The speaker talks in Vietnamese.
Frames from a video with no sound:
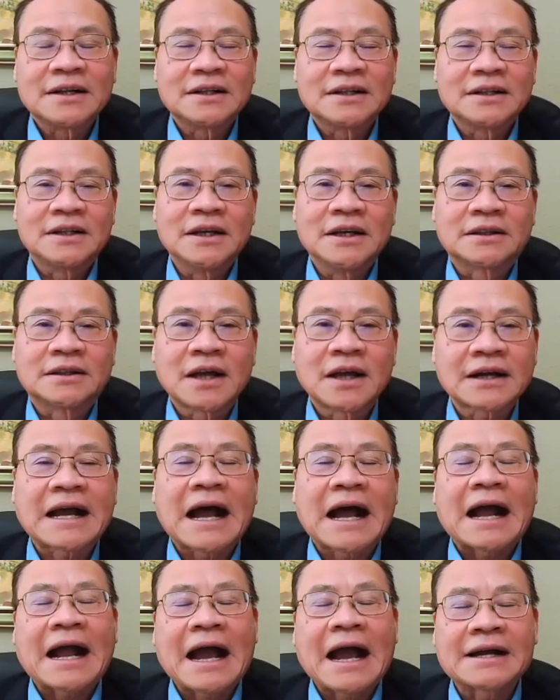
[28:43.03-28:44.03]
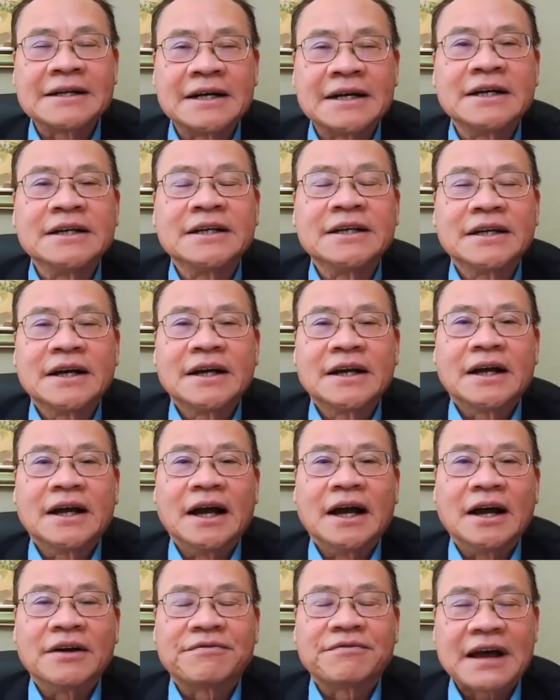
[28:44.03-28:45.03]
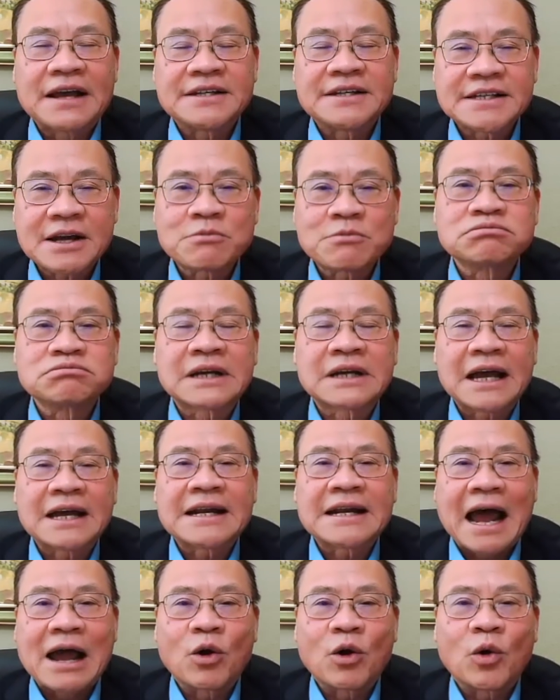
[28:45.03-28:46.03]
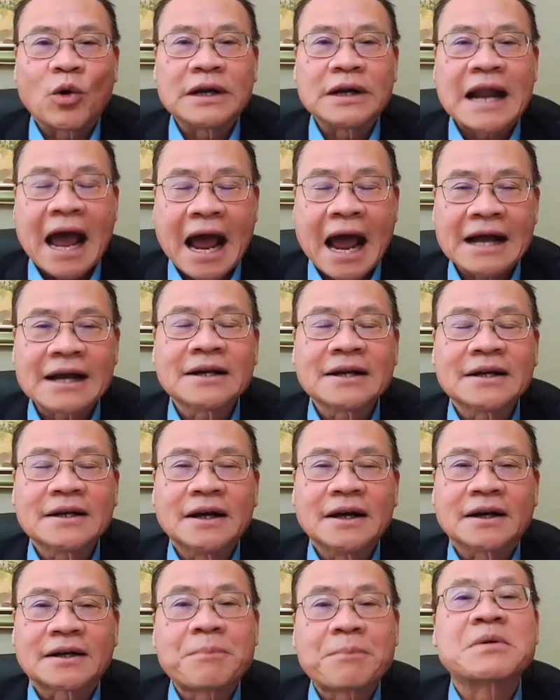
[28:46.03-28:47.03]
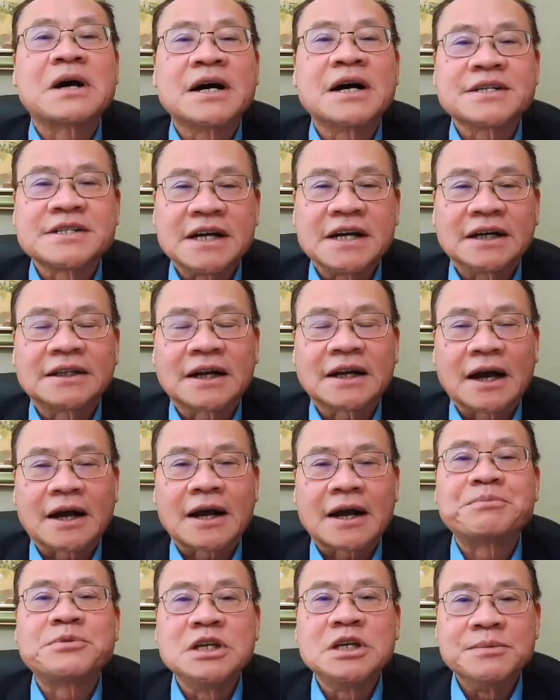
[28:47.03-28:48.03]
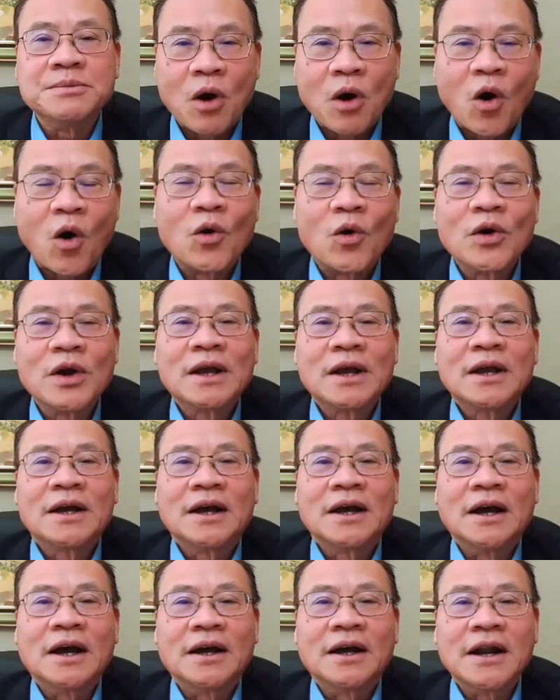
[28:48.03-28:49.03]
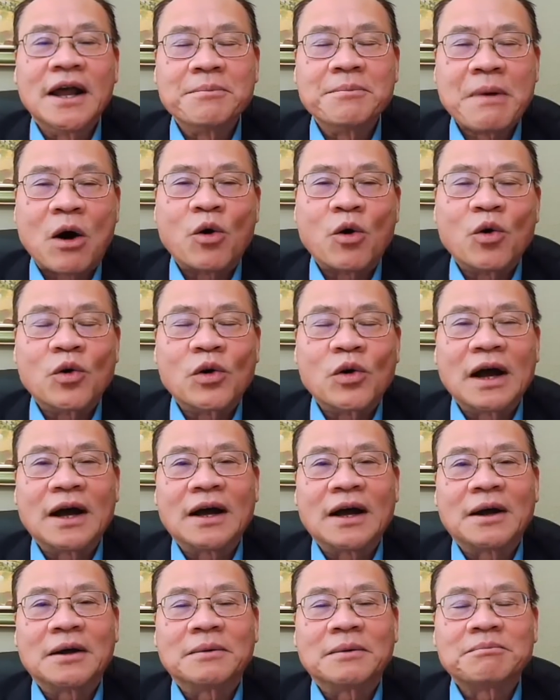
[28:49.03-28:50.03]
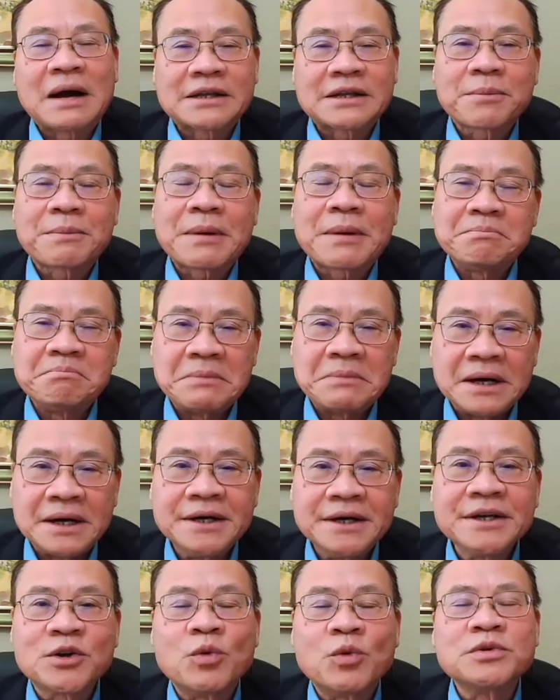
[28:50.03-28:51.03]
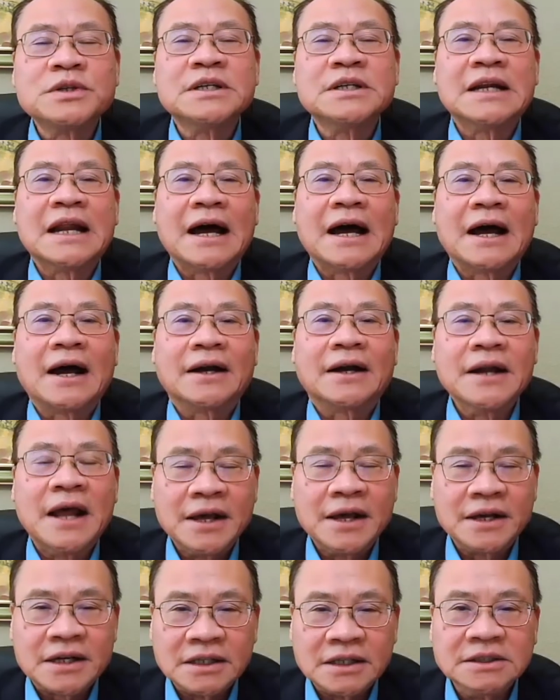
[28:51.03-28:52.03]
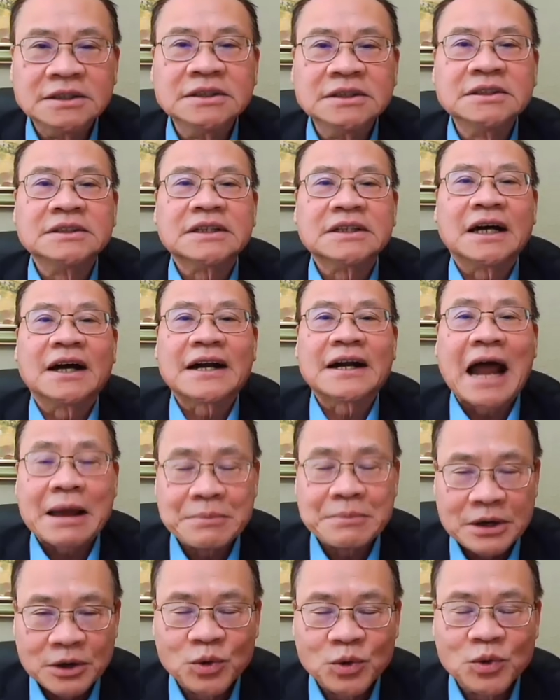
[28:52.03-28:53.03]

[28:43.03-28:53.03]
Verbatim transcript: thì tất cả các nơi à, phải xong cái đại hội đảng à, cấp cơ sở tức là cấp chi bộ à, để bầu à, ban chấp hành mới cũng như là đề cử à, đại biểu